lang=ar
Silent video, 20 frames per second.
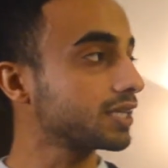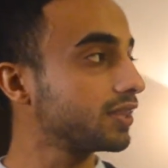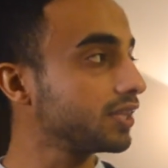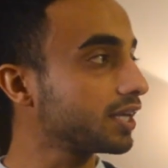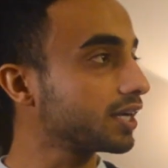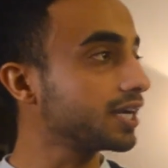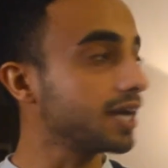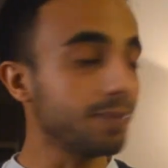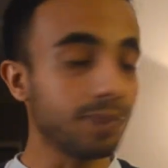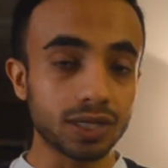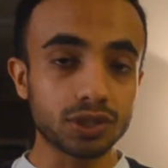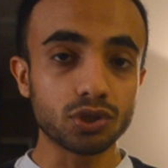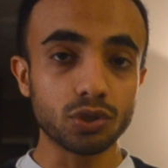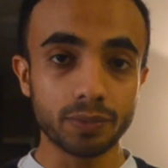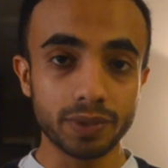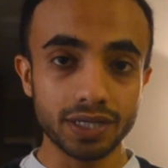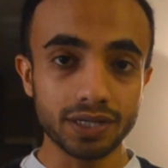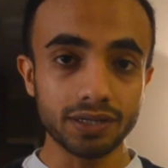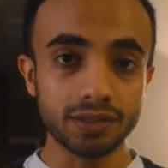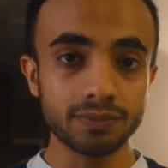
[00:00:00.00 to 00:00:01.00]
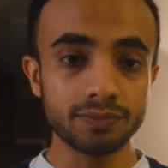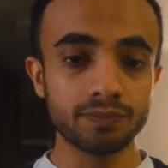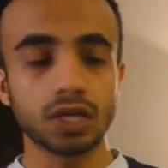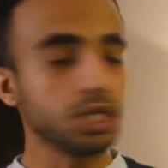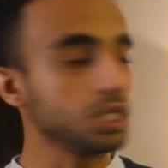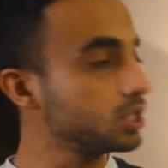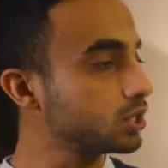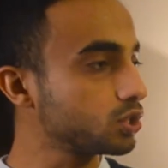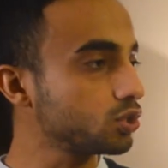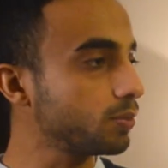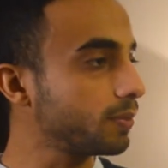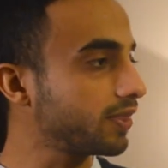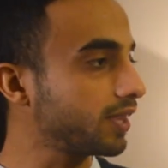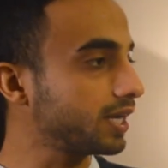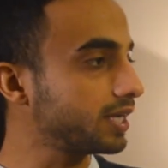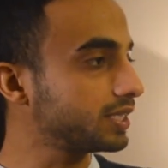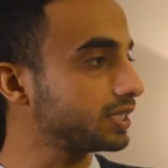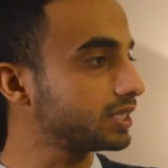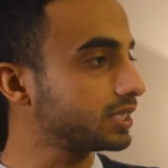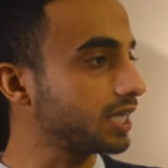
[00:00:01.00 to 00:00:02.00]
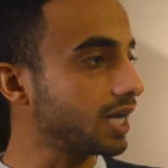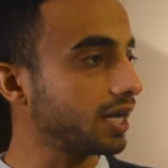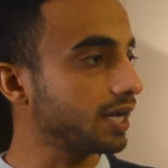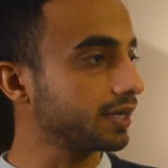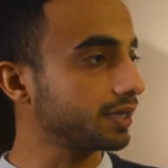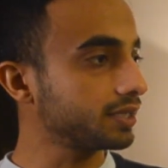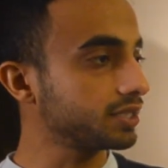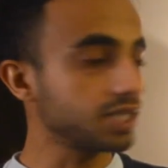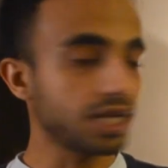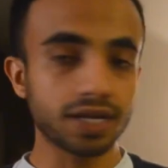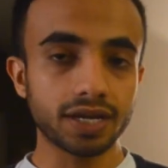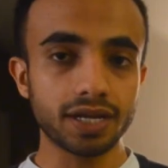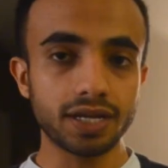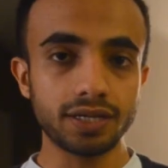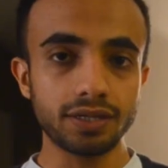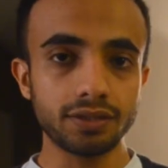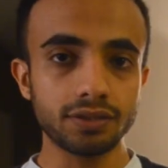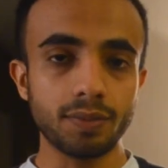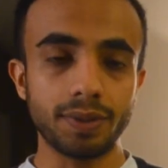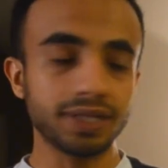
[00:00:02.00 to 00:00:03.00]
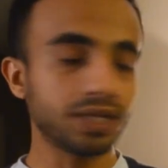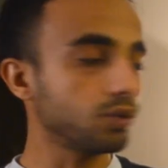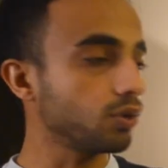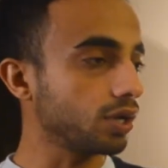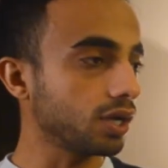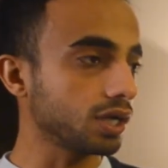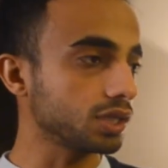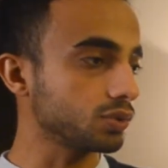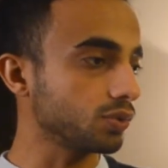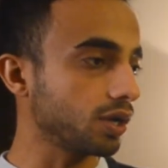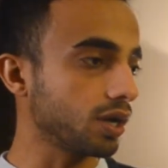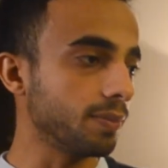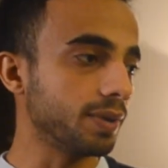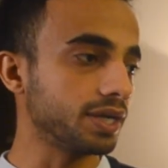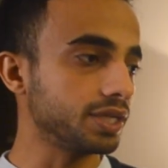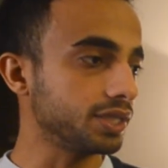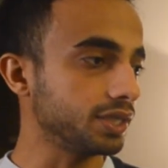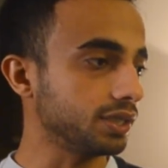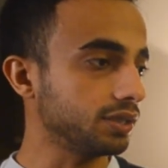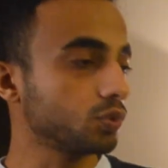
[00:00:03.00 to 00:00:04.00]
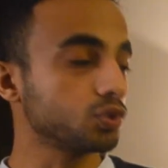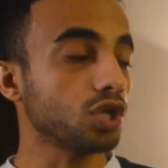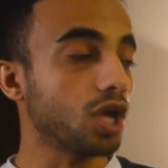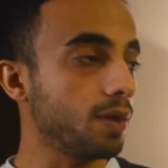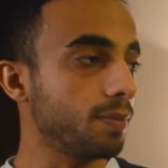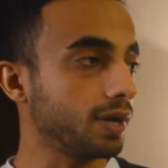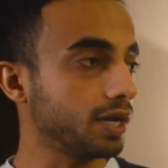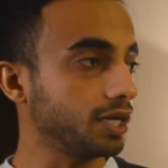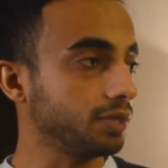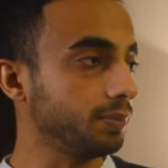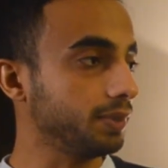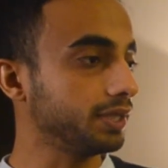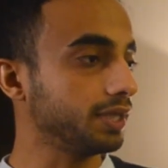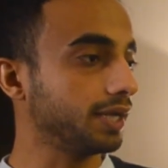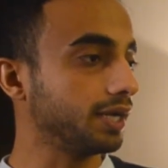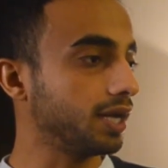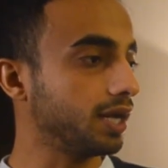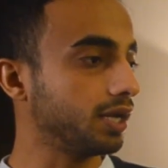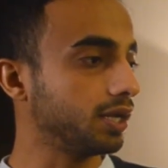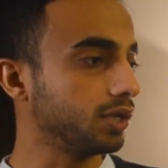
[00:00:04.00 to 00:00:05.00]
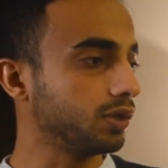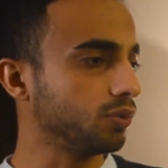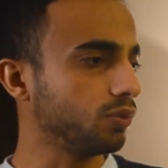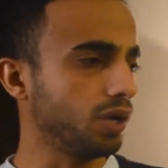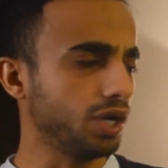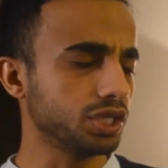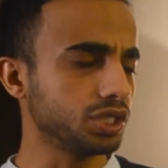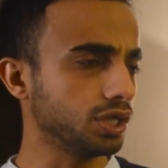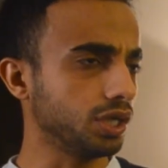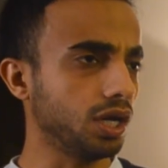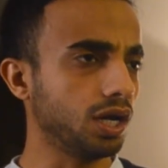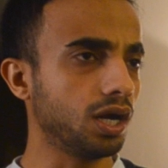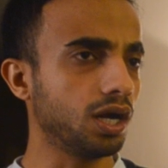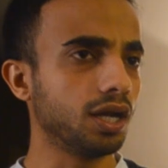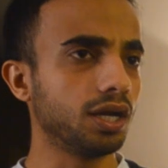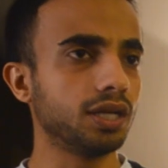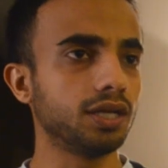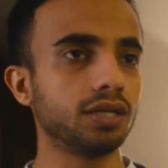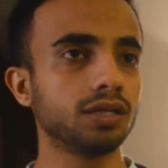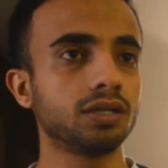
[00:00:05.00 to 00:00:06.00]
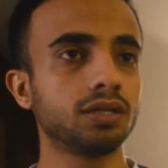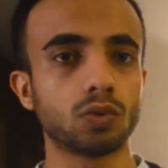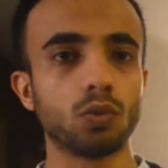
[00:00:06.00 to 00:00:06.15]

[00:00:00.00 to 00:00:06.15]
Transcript: كثير قابلتهم هنا يجلسون مثلا شهر شهرين بعد يقول خلاص والله برجع صعب اقعد بعيد عن اهلي واعيش لحالي